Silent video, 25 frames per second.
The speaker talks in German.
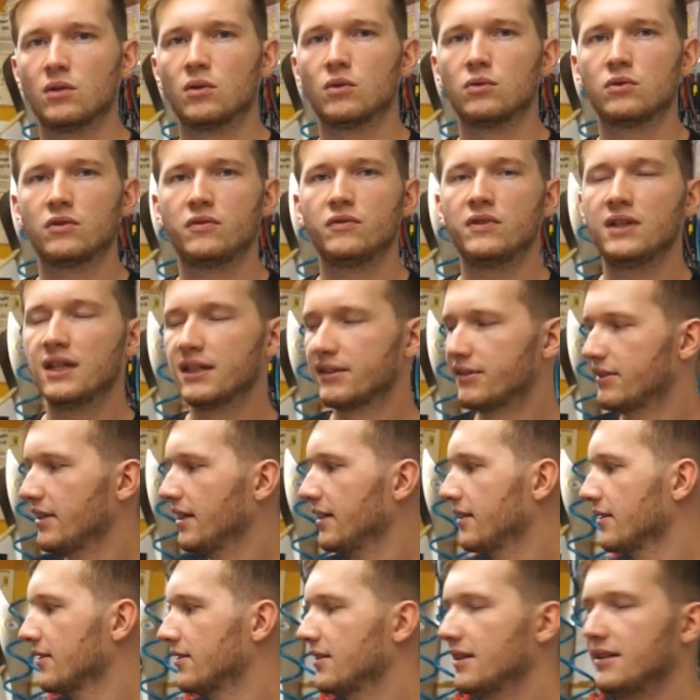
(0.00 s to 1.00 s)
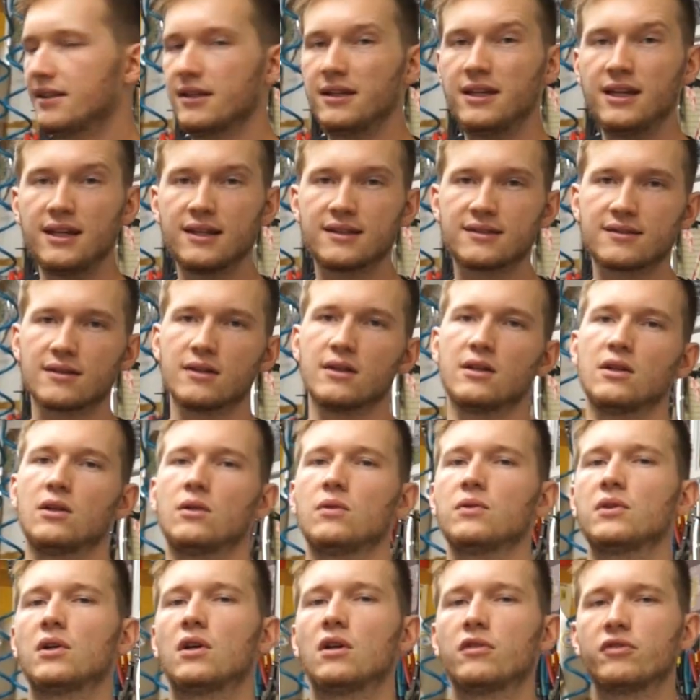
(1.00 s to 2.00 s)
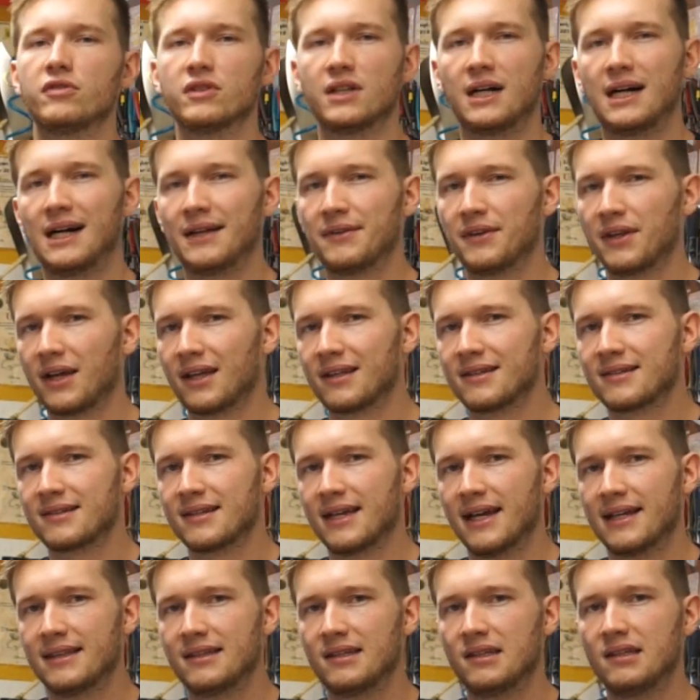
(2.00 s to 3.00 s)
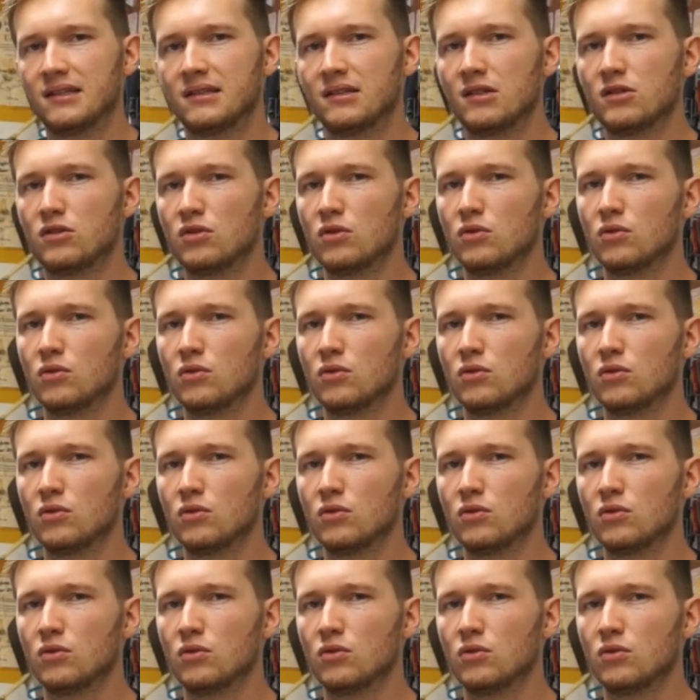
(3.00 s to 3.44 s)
Und wie ihr seht, seht ihr nichts. Und auch von der anderen Seite ist die